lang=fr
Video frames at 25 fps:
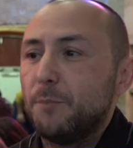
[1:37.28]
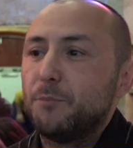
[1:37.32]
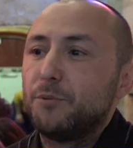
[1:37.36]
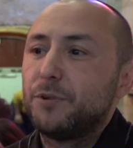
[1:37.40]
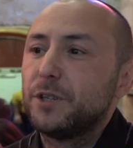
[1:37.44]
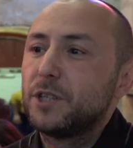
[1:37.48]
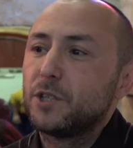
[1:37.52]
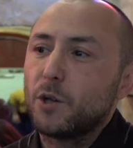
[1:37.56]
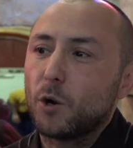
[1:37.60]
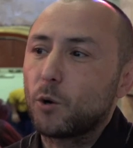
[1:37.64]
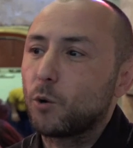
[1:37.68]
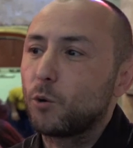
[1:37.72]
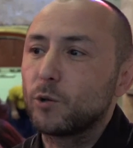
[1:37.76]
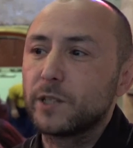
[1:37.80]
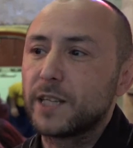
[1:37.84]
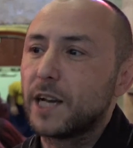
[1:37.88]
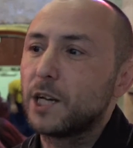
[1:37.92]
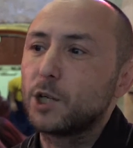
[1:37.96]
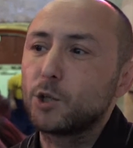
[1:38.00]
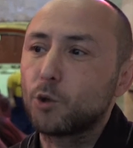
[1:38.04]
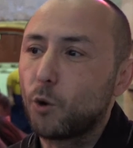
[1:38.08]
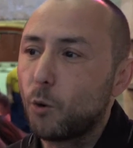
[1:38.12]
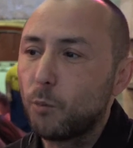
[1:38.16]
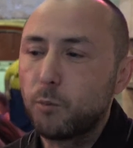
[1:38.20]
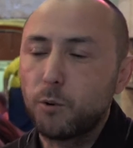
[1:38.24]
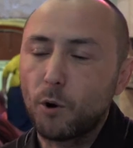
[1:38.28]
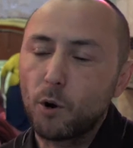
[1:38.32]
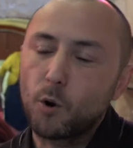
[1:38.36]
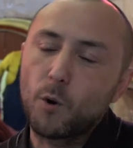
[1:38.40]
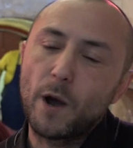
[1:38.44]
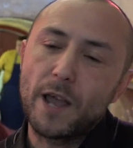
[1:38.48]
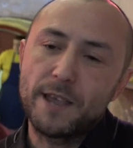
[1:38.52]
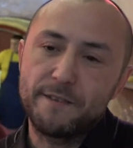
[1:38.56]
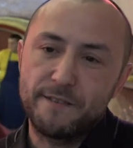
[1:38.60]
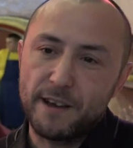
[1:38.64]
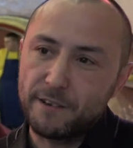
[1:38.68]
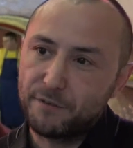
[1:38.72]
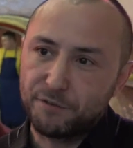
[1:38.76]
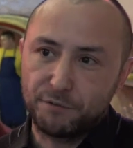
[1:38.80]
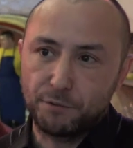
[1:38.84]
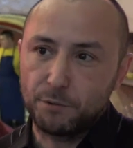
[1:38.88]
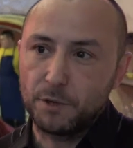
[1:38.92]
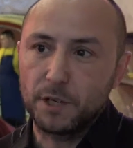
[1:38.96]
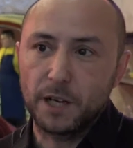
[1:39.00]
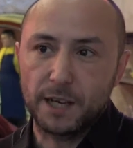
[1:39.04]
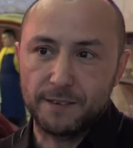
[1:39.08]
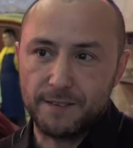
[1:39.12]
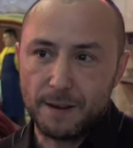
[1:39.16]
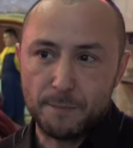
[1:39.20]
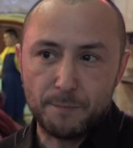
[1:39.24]
puis sans qu'on sache trop pourquoi, il va
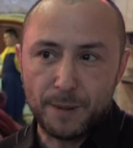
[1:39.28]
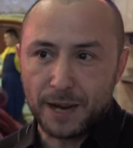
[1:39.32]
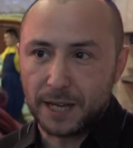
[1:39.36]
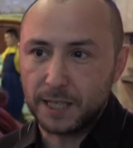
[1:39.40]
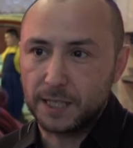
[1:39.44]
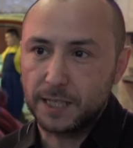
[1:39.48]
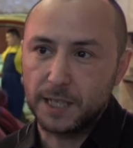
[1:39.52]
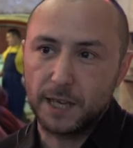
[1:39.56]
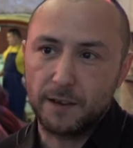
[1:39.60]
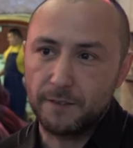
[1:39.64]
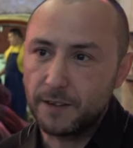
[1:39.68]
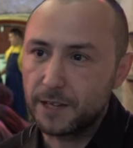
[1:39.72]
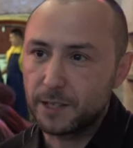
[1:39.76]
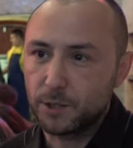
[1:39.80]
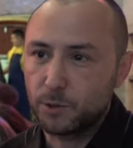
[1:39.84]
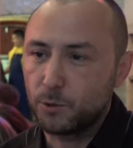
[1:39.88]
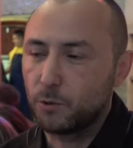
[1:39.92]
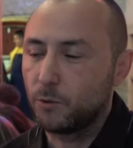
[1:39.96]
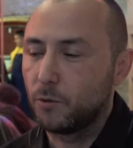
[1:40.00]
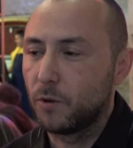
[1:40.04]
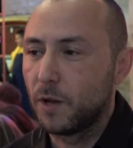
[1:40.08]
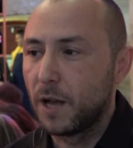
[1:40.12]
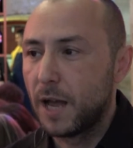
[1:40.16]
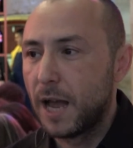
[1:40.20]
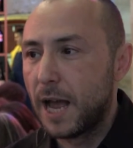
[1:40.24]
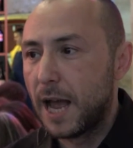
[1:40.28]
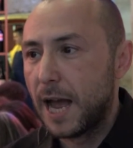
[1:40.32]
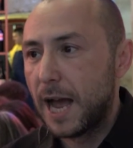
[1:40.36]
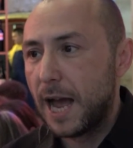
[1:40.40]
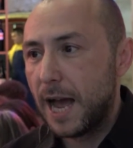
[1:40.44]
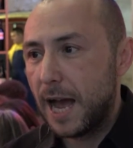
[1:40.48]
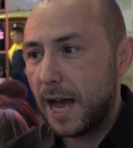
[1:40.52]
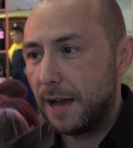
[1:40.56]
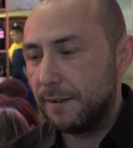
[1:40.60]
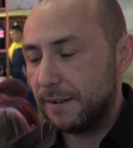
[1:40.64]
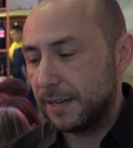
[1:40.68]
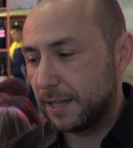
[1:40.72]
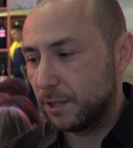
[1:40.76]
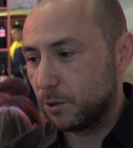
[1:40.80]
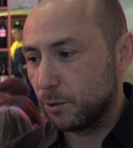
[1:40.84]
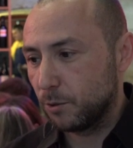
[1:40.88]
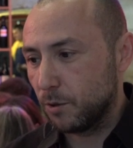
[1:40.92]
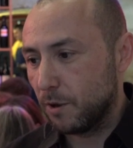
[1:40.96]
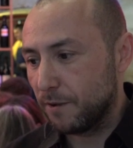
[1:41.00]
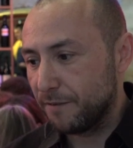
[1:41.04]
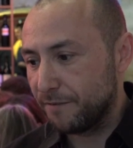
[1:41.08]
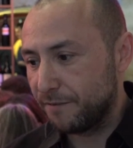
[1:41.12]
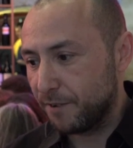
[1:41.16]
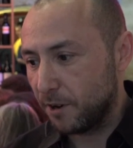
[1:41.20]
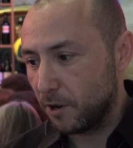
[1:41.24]
fuir, il va partir avec son, avec
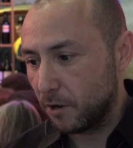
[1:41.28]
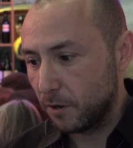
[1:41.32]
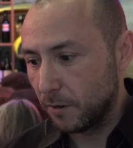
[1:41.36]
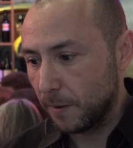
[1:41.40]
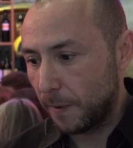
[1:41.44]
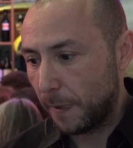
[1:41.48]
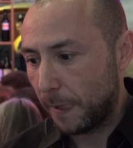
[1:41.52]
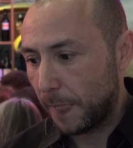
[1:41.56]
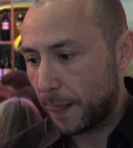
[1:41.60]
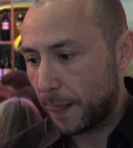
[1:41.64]
son enfant.